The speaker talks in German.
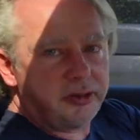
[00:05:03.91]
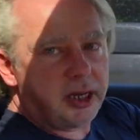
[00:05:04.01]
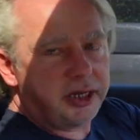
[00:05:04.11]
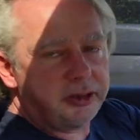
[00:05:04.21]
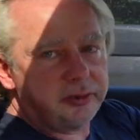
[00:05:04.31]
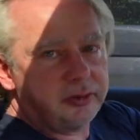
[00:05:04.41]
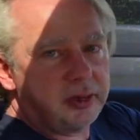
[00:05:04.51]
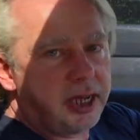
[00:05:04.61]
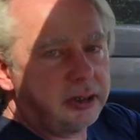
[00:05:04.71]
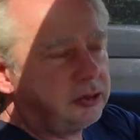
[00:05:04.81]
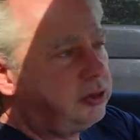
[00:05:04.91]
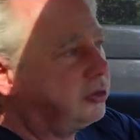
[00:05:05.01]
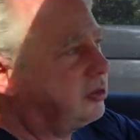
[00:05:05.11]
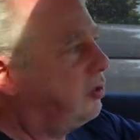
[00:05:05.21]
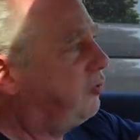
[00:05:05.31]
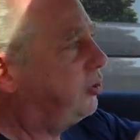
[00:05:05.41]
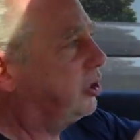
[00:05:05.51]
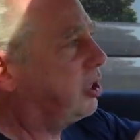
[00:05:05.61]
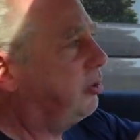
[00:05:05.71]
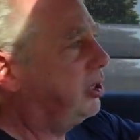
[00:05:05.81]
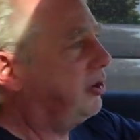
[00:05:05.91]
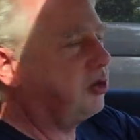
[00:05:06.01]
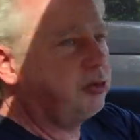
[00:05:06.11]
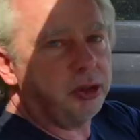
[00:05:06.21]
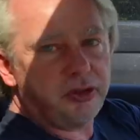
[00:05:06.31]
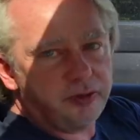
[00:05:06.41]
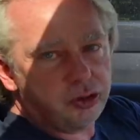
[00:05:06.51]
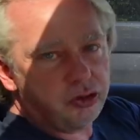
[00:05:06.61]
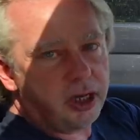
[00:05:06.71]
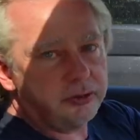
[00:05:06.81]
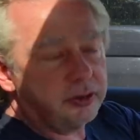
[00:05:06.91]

eigenen Icon hier drauf und dann kann man einfach Spotify starten.